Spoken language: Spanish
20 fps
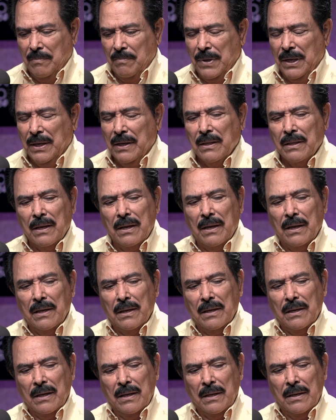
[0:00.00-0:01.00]
Me
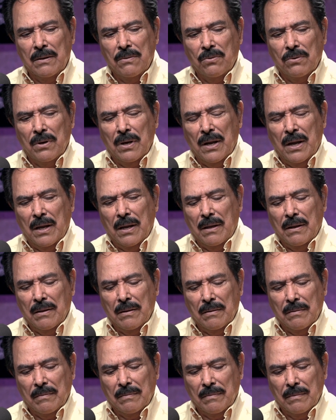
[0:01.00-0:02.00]
quedé en
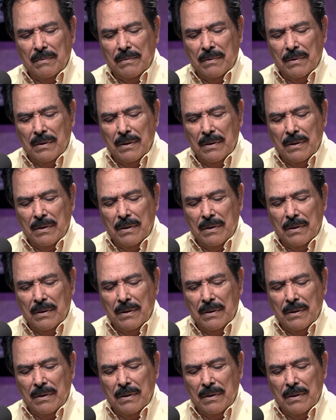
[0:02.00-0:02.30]
una